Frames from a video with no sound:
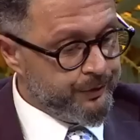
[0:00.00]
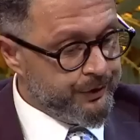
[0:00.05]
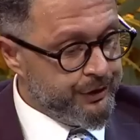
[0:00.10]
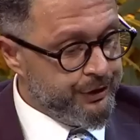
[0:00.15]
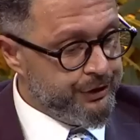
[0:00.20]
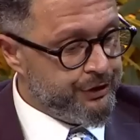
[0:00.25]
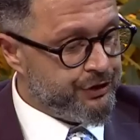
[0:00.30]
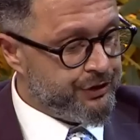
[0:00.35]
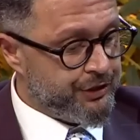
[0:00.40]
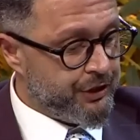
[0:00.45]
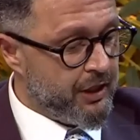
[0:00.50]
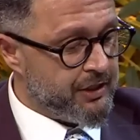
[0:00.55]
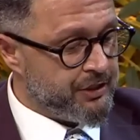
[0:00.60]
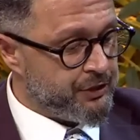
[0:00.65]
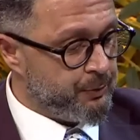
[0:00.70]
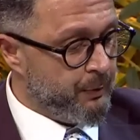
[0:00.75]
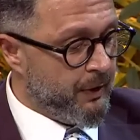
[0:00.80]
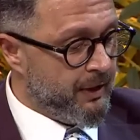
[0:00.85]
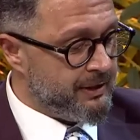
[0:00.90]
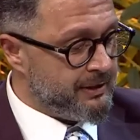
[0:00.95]
hiç
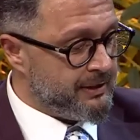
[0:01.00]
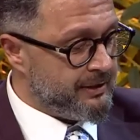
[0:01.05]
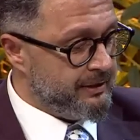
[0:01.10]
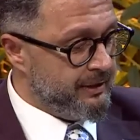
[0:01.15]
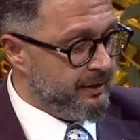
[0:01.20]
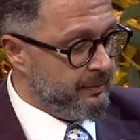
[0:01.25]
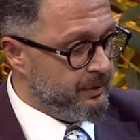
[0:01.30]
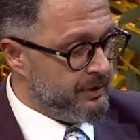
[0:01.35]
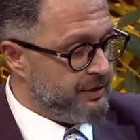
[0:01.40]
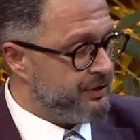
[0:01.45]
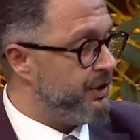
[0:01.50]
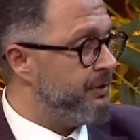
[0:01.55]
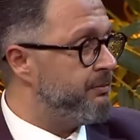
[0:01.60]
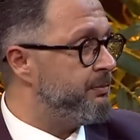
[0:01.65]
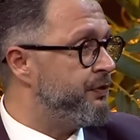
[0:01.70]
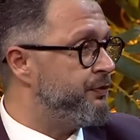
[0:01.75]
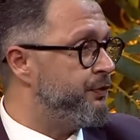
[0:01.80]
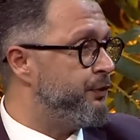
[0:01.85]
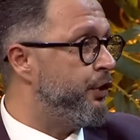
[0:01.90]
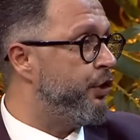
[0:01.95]
şaşmaz
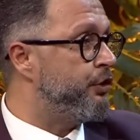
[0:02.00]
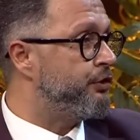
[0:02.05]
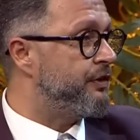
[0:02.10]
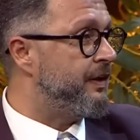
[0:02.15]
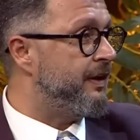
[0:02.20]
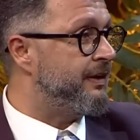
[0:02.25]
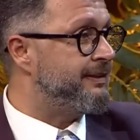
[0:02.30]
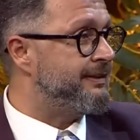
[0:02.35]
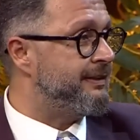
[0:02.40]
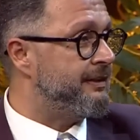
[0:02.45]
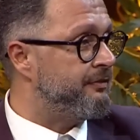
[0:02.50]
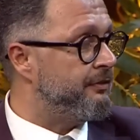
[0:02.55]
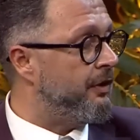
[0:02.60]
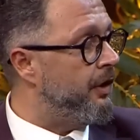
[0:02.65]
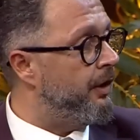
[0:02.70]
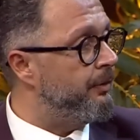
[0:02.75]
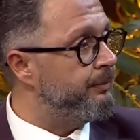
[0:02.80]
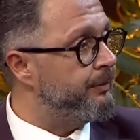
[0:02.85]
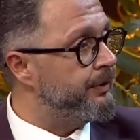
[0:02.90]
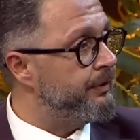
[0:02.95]
diyebileceğin bir flört taktiğin
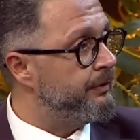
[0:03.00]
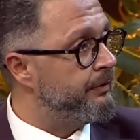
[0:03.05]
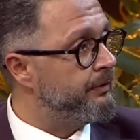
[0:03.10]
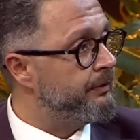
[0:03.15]
var mı?